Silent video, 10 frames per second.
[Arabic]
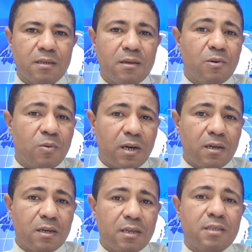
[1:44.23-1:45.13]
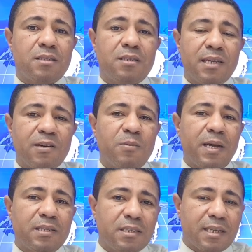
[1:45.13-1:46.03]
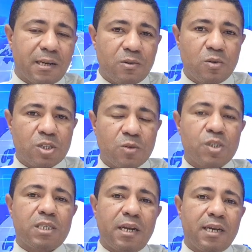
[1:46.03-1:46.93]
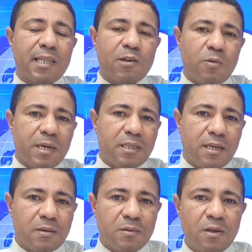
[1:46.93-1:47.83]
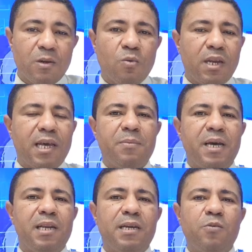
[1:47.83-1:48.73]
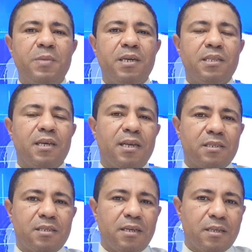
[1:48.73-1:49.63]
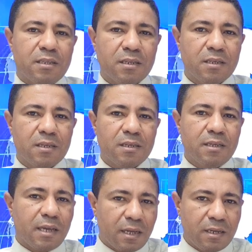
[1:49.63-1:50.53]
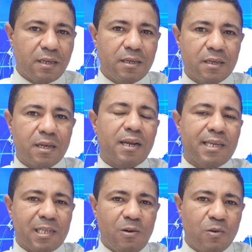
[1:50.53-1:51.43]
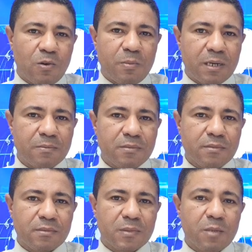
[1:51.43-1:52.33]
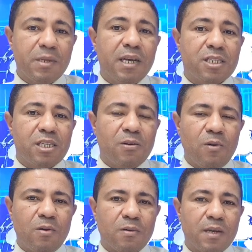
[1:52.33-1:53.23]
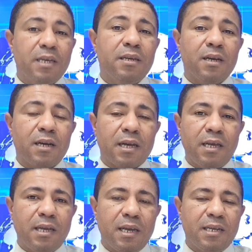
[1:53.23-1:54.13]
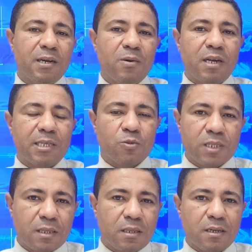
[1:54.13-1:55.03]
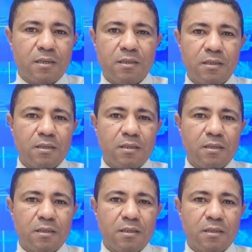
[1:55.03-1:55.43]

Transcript: هو السيهم عزيز أخنوش والشركات الكبرى ديالو والأرباح اليومية ديال هاد السيد يعني رئيس الحكومة من هادشي كله هي خيالية ولا تصدق